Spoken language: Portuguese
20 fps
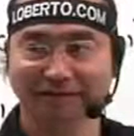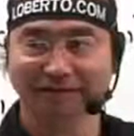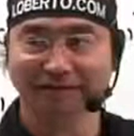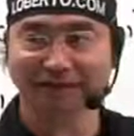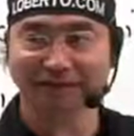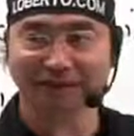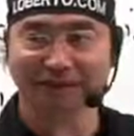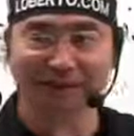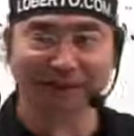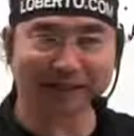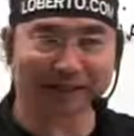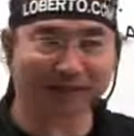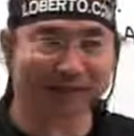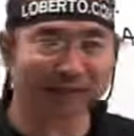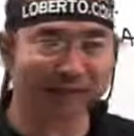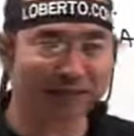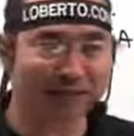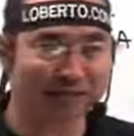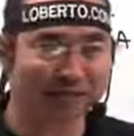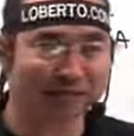Estão entendendo
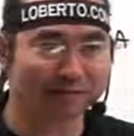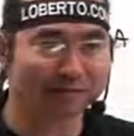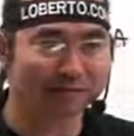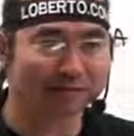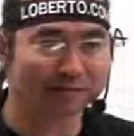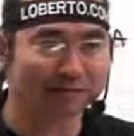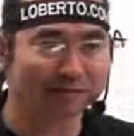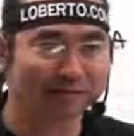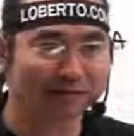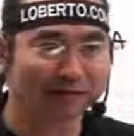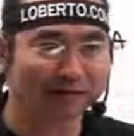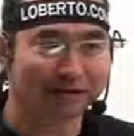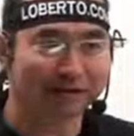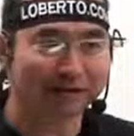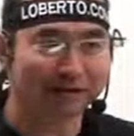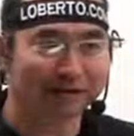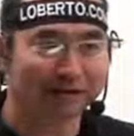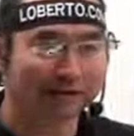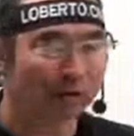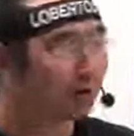assim?
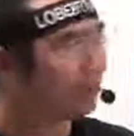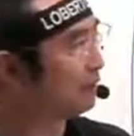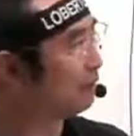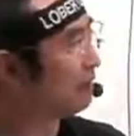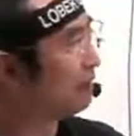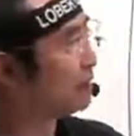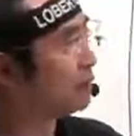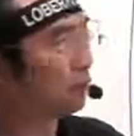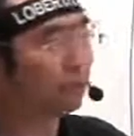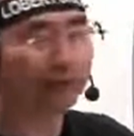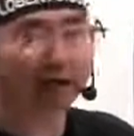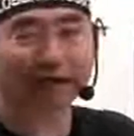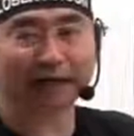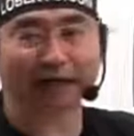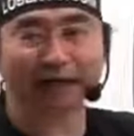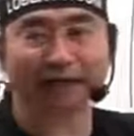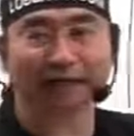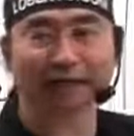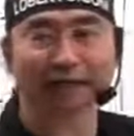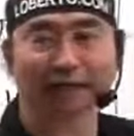Toda vez que eu
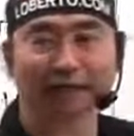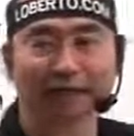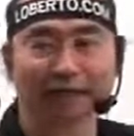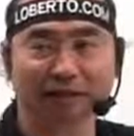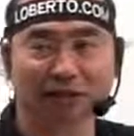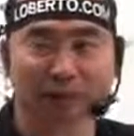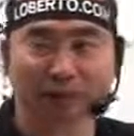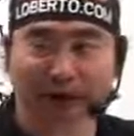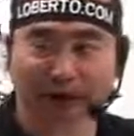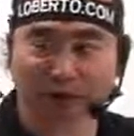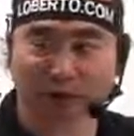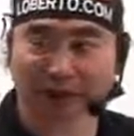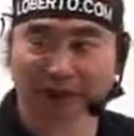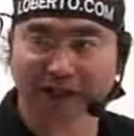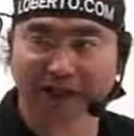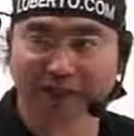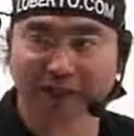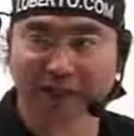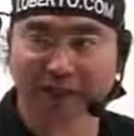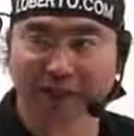falar em SPED
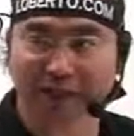contábil da